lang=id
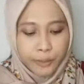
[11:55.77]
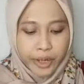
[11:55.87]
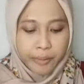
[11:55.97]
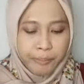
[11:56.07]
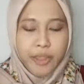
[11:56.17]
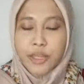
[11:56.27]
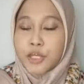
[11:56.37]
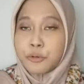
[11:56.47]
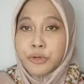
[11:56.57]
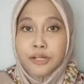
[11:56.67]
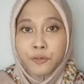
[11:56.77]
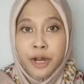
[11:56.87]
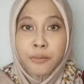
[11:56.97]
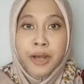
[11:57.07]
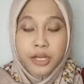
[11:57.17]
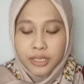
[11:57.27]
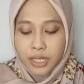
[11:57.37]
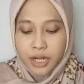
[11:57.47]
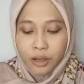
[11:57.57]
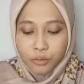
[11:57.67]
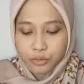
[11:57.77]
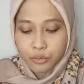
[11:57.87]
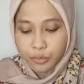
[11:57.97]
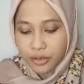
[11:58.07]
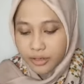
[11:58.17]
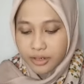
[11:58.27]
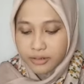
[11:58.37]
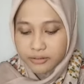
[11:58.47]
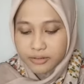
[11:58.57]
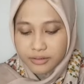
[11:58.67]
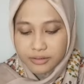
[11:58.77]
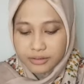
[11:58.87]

itu kayak pinknya tuh natural banget dan aku suka